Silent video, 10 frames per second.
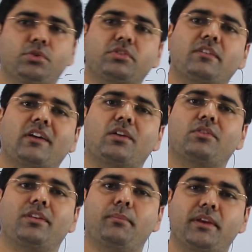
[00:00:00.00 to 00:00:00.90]
दो सवालों
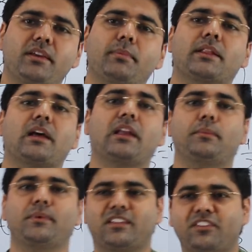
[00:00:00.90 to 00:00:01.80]
से मैं ये बताने
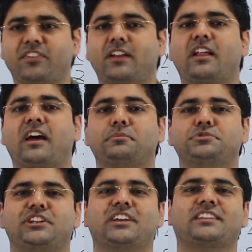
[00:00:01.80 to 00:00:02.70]
में सफल रहा
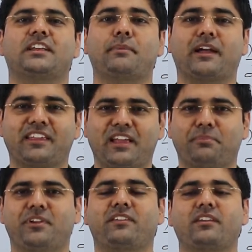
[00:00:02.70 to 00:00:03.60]
मुझे लगता है बाकी
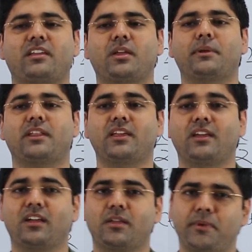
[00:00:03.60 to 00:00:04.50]
आप जज करके
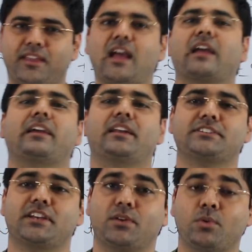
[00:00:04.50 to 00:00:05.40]
बताइएगा कि मैं क्या कहना
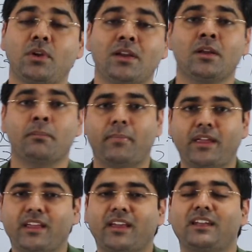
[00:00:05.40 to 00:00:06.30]
चाह रहा हूँ मैं
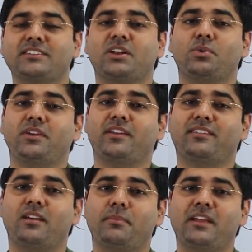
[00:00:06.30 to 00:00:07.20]
ये कहना चाह रहा हूँ कि
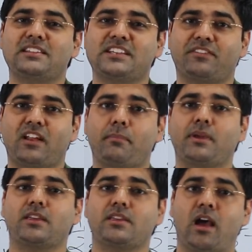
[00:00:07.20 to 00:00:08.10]
जैसा हमने अलजेवरा
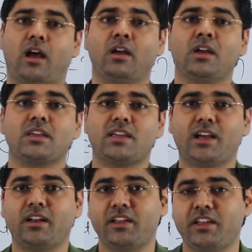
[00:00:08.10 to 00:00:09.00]
में किया कि
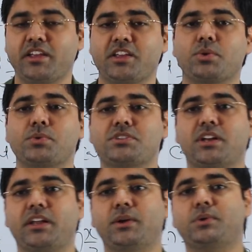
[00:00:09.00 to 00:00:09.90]
अगर एक
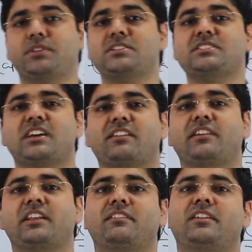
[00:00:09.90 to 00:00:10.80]
इक्वेशन है और तीन चार
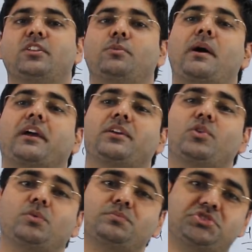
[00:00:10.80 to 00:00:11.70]
वेरिएबल हैं तो बाकी
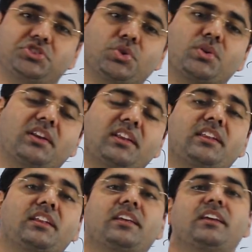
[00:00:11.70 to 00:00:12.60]
को हम जीरो कर
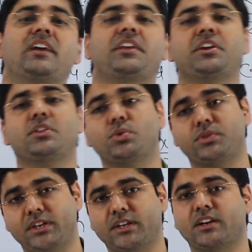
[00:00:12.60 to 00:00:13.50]
देते थे या एक दो
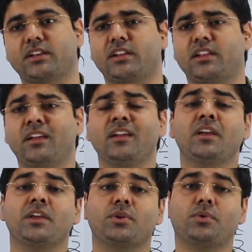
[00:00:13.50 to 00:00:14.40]
तीन कर देते थे
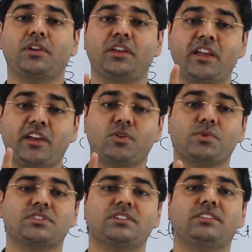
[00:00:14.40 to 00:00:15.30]
क्योंकि एक
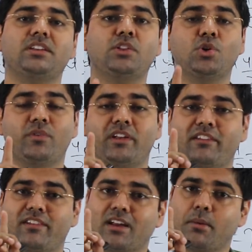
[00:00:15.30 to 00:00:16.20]
इक्वेशन से दो
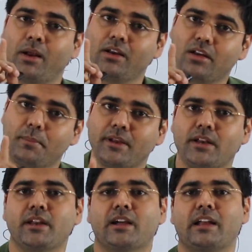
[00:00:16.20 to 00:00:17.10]
वेरिएबल का मान कभी
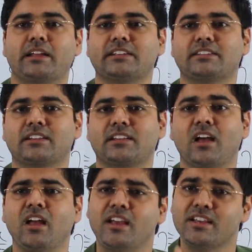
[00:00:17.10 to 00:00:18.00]
नहीं निकाला जा सकता
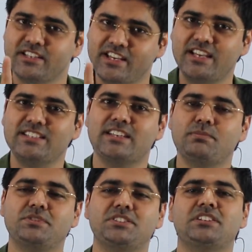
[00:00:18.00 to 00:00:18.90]
यही
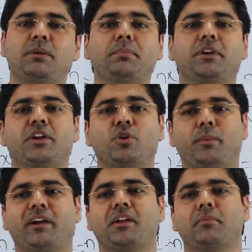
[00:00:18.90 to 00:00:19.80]
सेम चीज़ हम
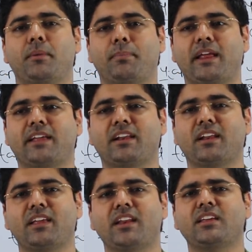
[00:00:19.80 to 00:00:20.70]
टिग्नोमेट्री में अप्लाई कर
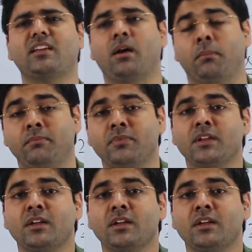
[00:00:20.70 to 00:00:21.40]
रहे हैं यानी कि हम